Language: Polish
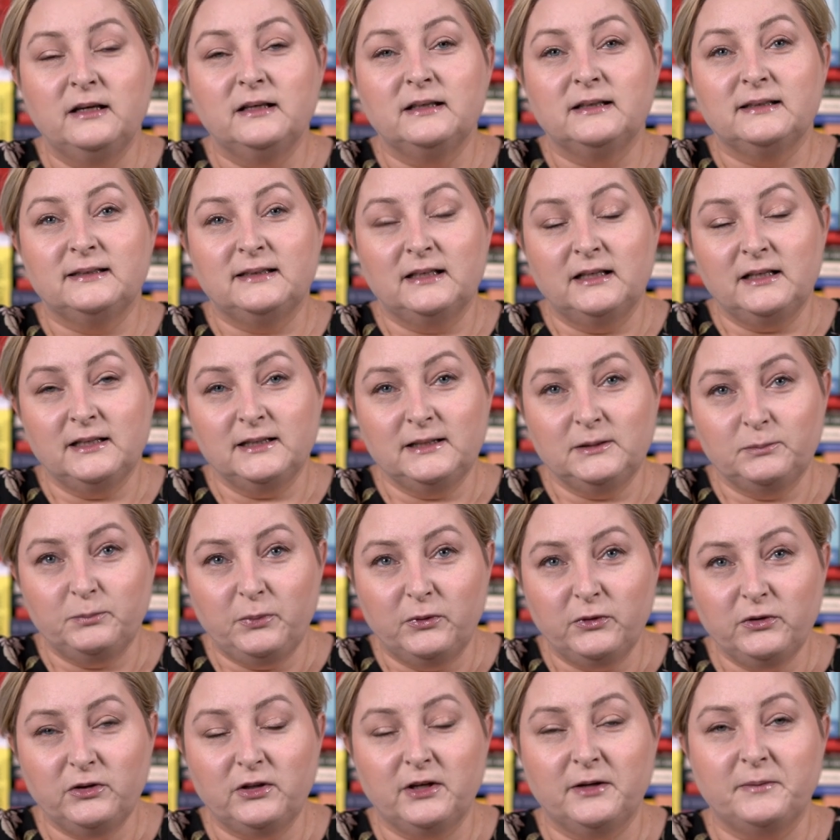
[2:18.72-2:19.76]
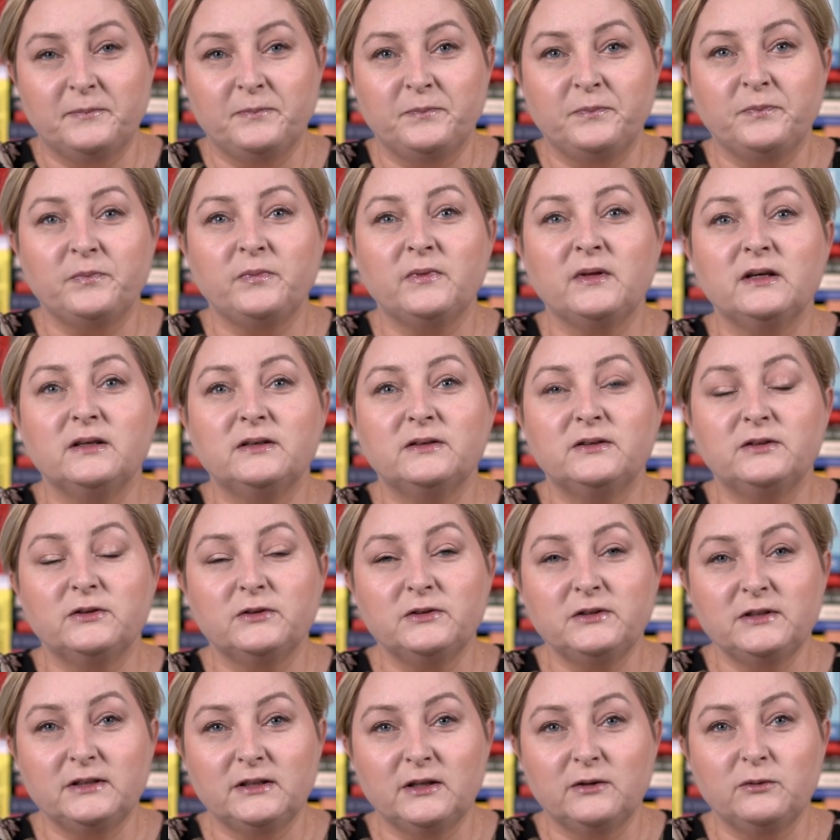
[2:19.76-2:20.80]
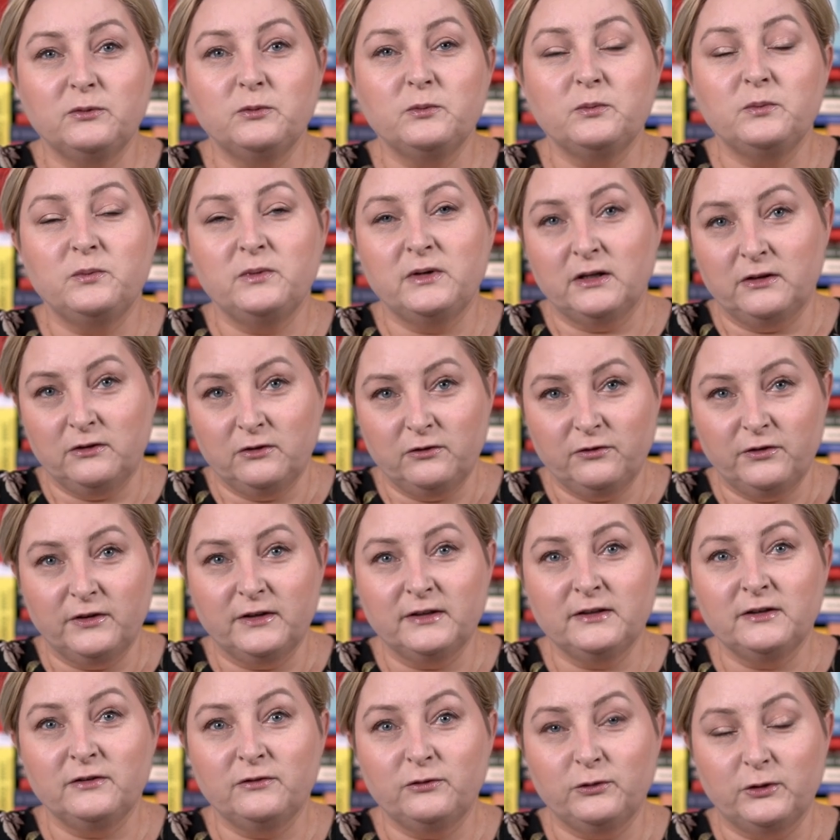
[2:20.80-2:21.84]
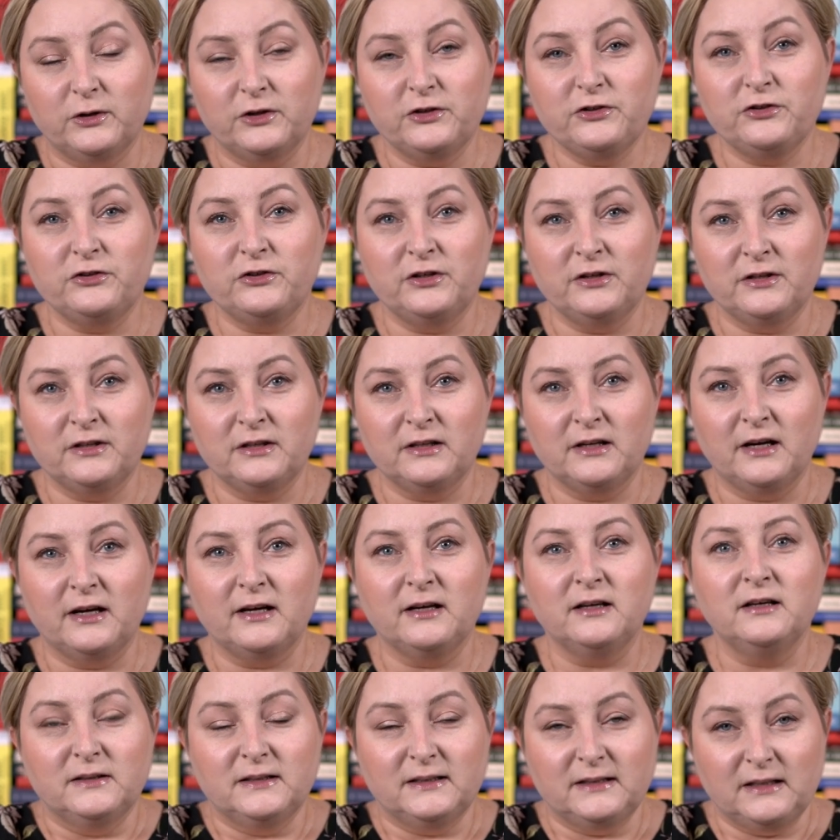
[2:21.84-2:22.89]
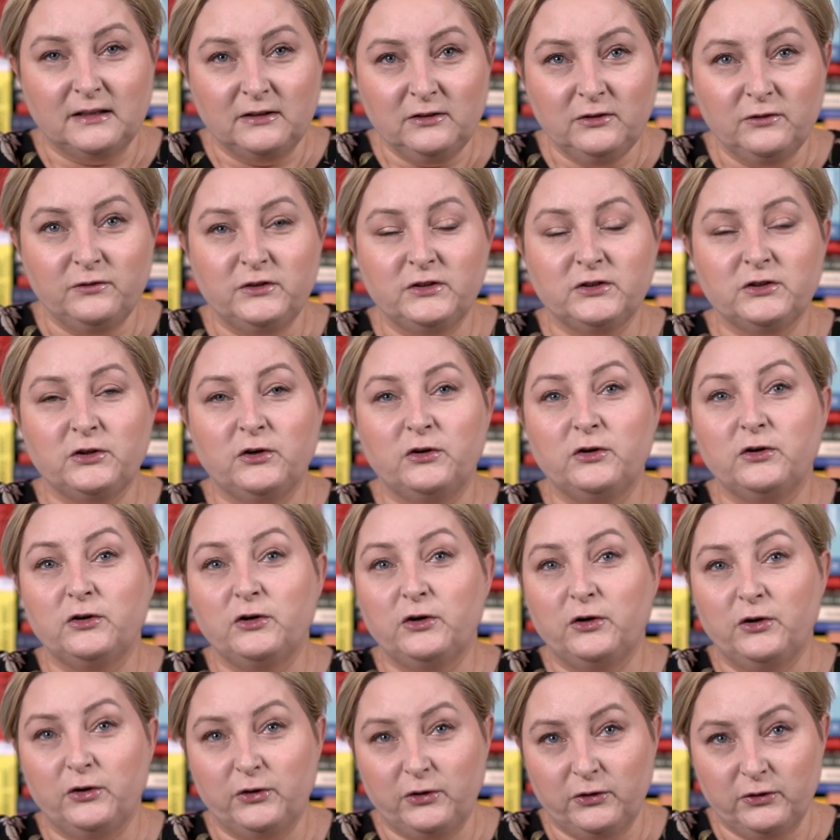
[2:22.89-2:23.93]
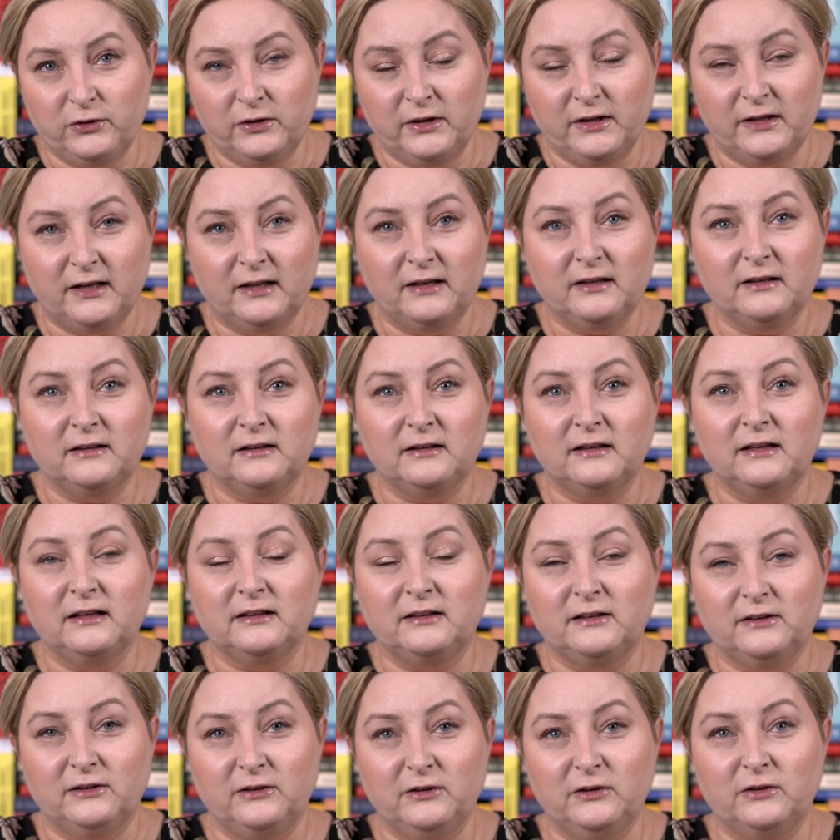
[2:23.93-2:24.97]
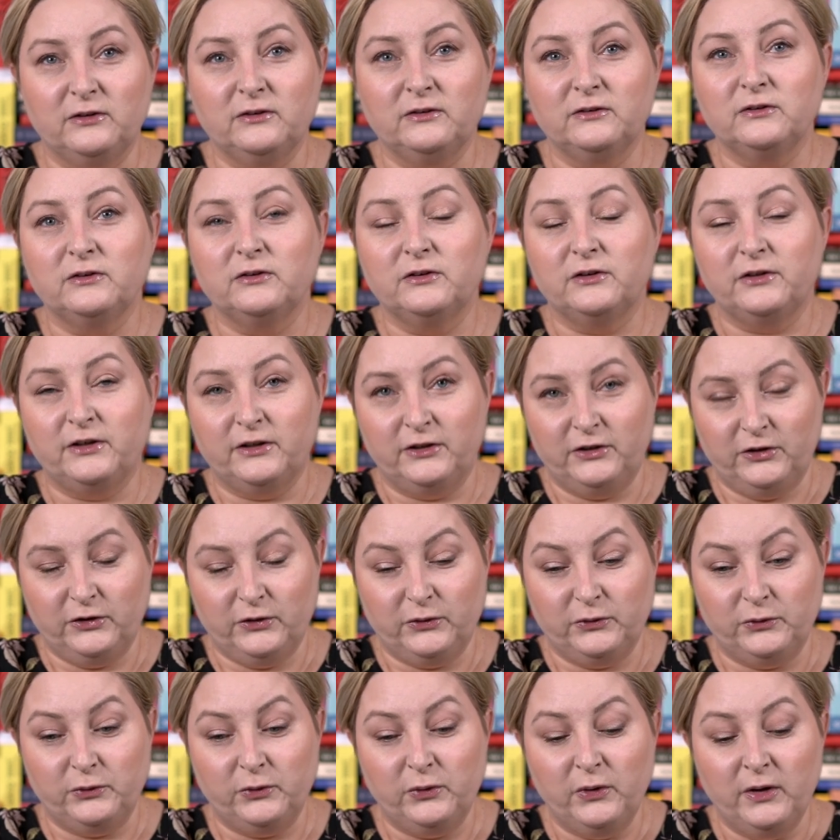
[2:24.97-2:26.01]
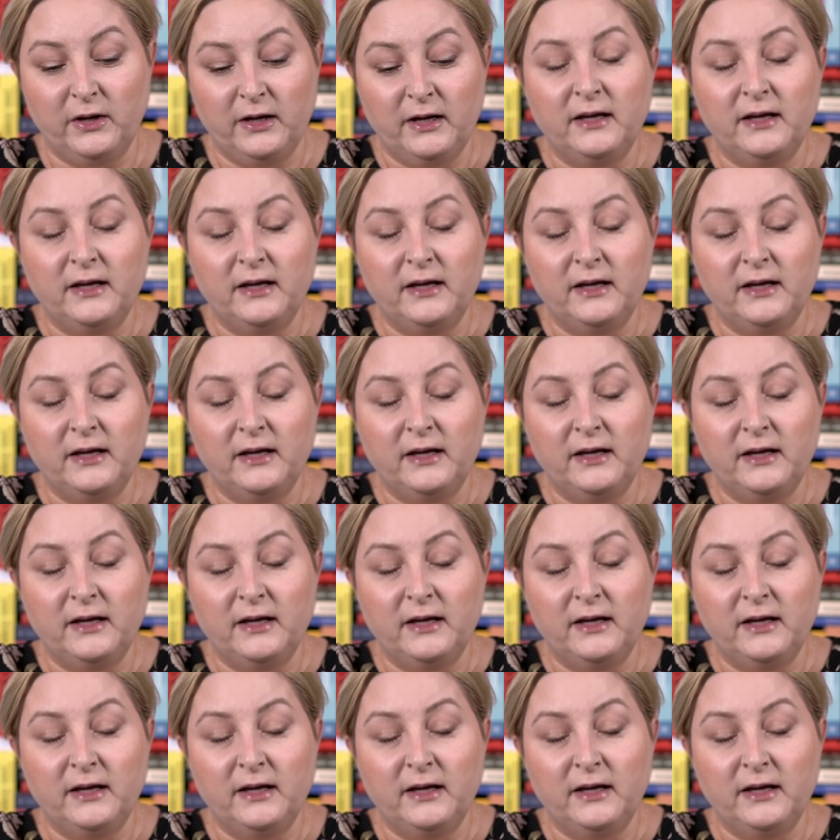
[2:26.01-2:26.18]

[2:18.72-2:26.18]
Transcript: Zaraz potem został mianowany właśnie na stanowisko koronera dla tego regionu.